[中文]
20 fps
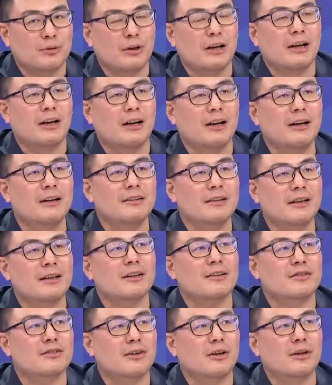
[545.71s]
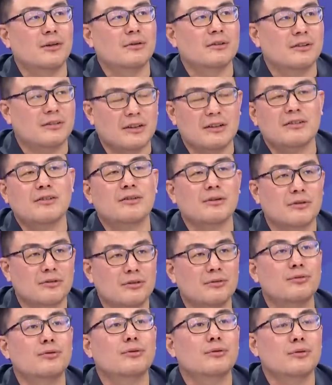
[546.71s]
对，而那个时候陈吉忠
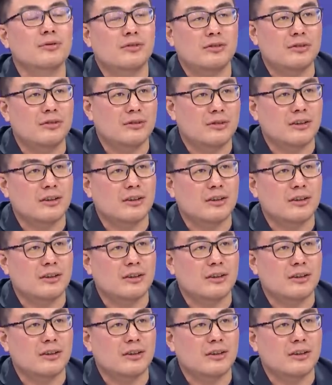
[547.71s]
是副，是